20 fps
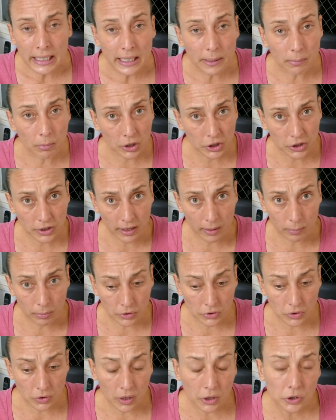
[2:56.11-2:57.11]
e mostrar para
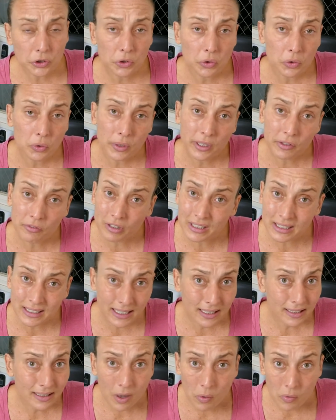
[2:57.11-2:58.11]
o seu cachorro que
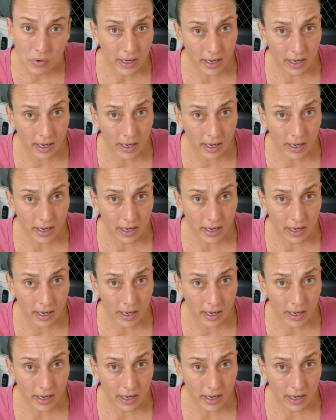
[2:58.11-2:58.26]
você não